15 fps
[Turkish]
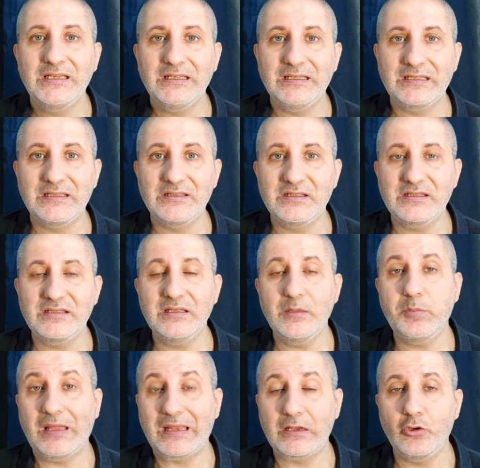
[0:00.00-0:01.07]
İkincisi de
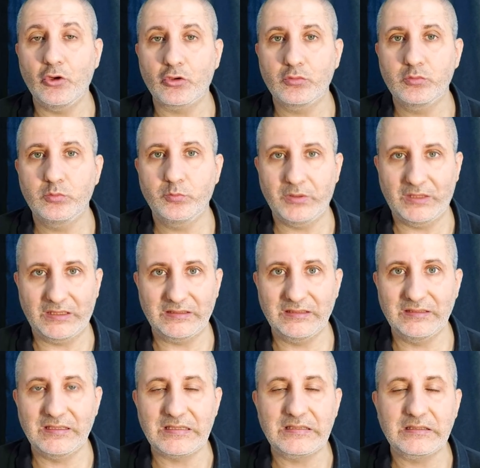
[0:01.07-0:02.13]
para yok.
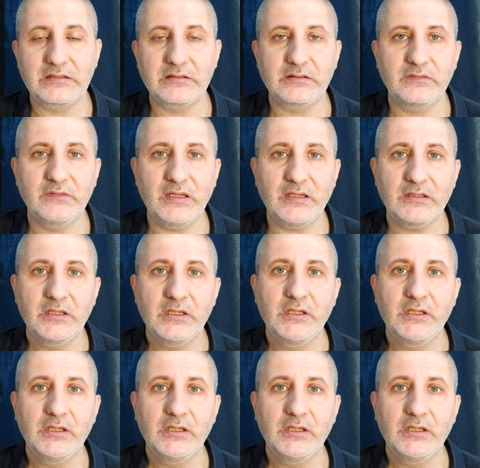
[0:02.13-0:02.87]
Parada da sıkıntı var.